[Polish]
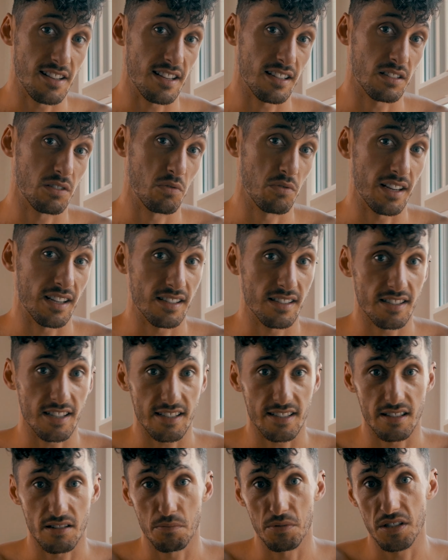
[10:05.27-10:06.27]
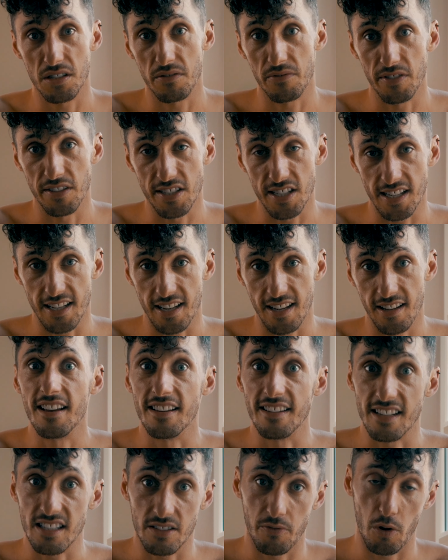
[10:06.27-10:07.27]
na której chcesz zrobić ćwiczenie
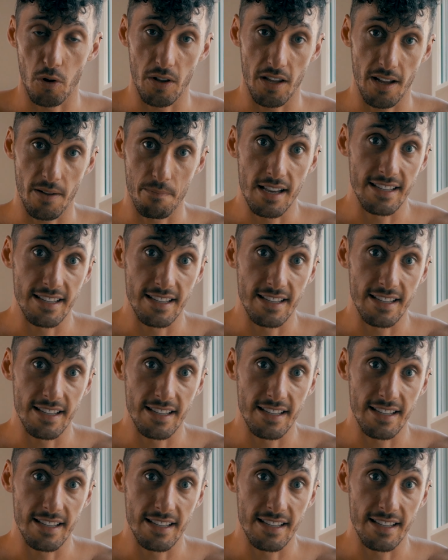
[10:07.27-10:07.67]
jest wolna.